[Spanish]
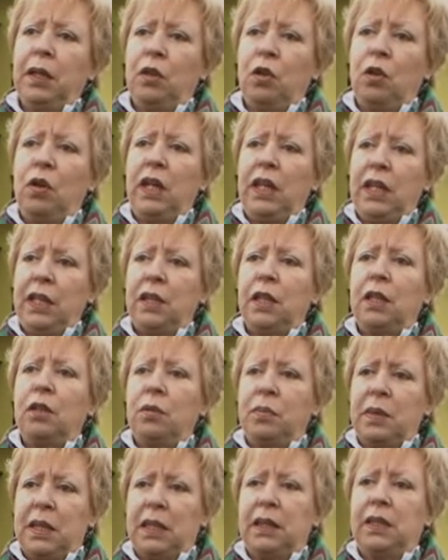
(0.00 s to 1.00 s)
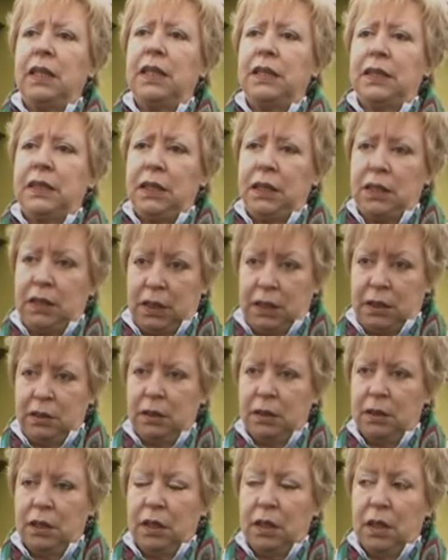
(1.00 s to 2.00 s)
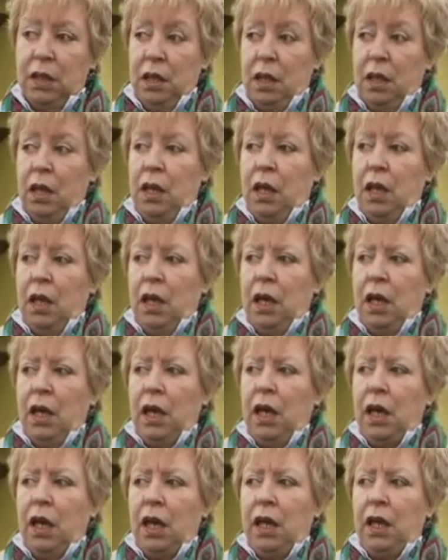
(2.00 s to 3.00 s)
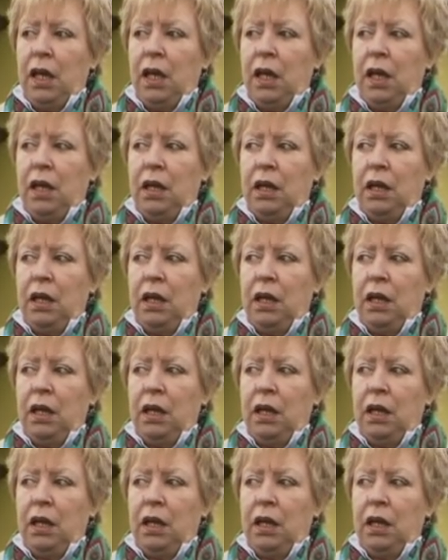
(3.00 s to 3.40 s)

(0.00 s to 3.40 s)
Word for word: con el líder Comarca de la Sidra. Eh,